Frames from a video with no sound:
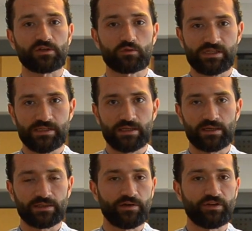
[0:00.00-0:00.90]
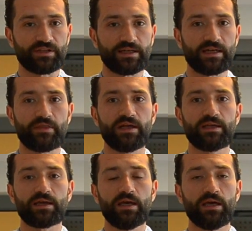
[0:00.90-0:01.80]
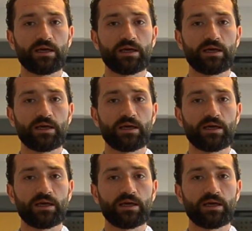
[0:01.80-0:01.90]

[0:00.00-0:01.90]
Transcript: الروسية إضافة إلى ذلك